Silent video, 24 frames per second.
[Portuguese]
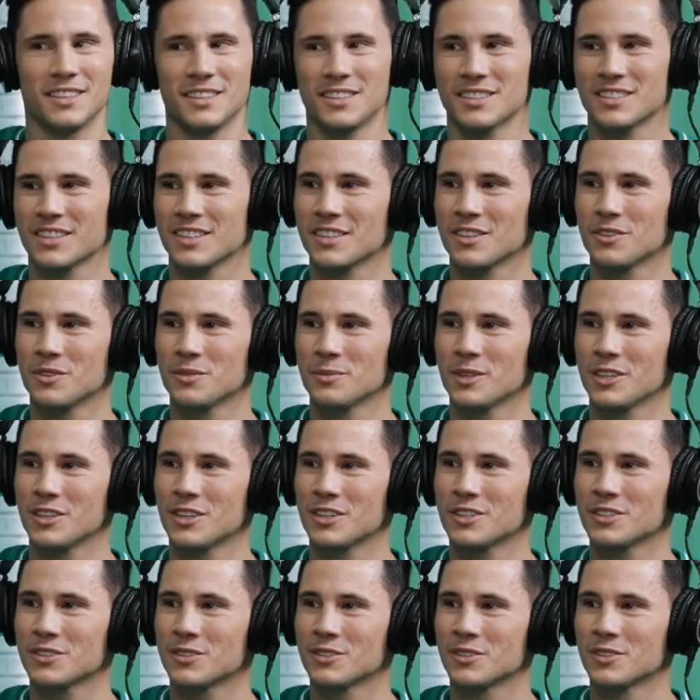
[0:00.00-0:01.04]
isso aí é o
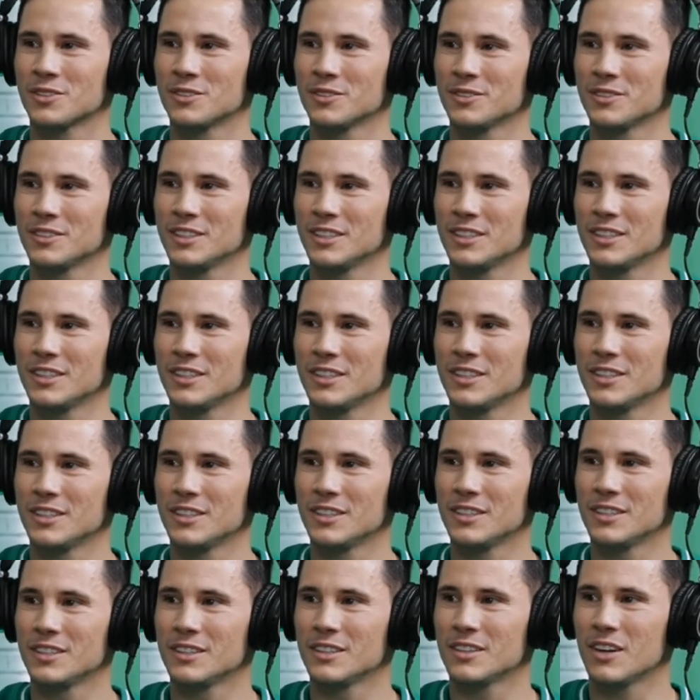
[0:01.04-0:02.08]
melhor de tudo.
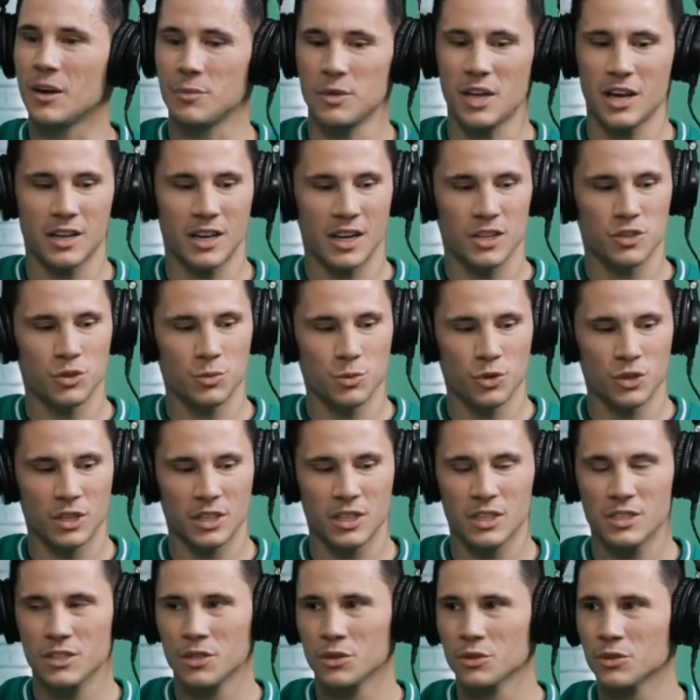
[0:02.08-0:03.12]
A minha casa, o muro é
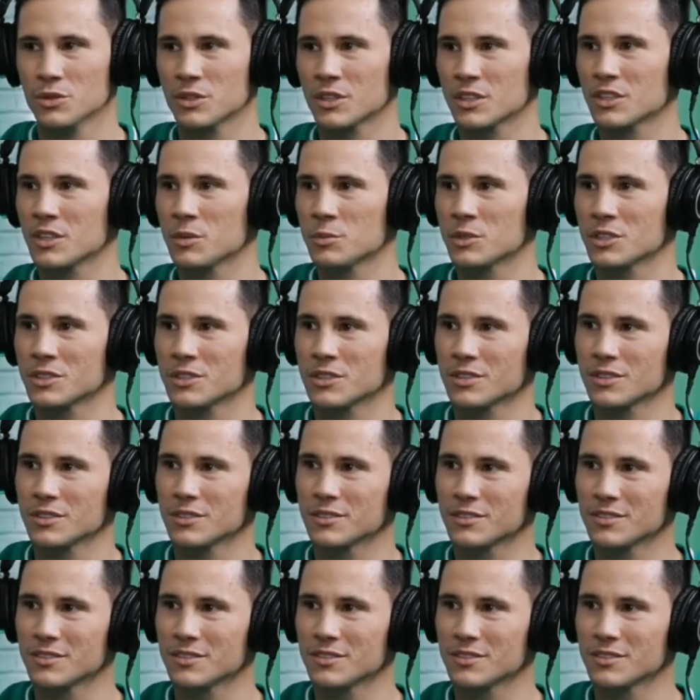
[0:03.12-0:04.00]
dessa altura aqui da mesa.